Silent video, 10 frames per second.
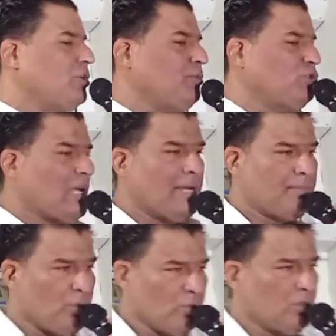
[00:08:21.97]
y
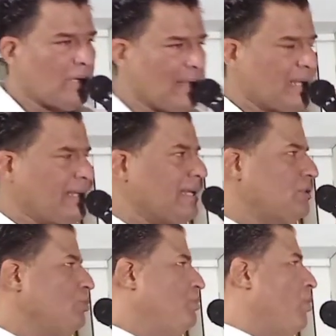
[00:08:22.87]
buscar por cada quien
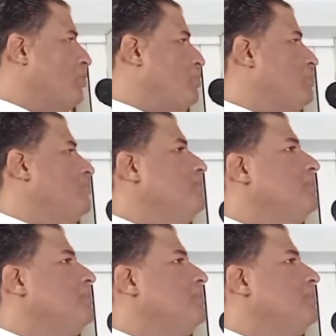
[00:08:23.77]
sus votos.